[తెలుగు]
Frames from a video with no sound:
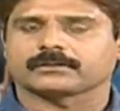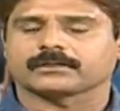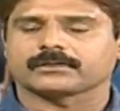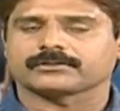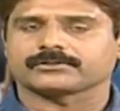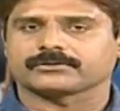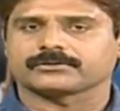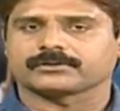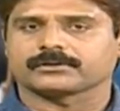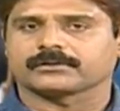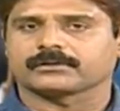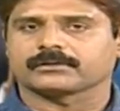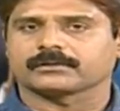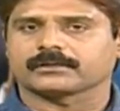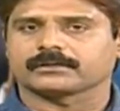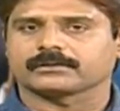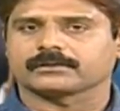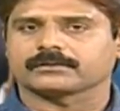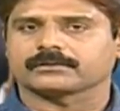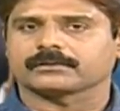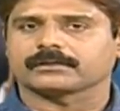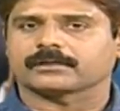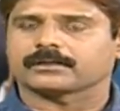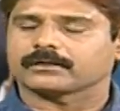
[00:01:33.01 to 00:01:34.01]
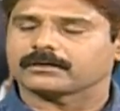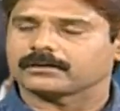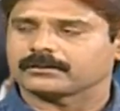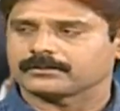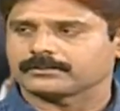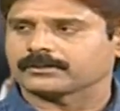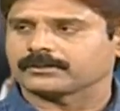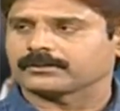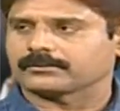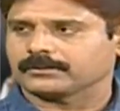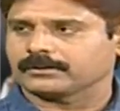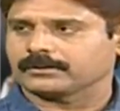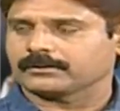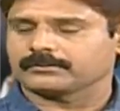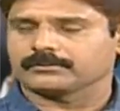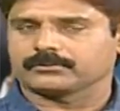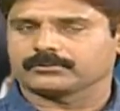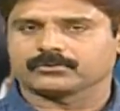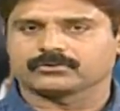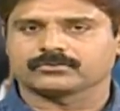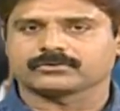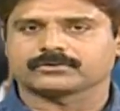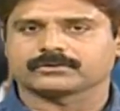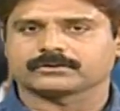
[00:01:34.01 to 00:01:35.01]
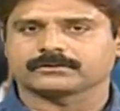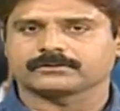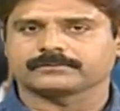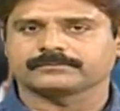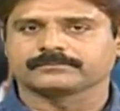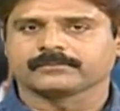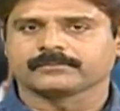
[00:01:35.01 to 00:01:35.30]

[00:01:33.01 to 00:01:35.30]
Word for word: ఆస్టియో అంటే ఏంటంటే అరగడం అనమాట బోన్స్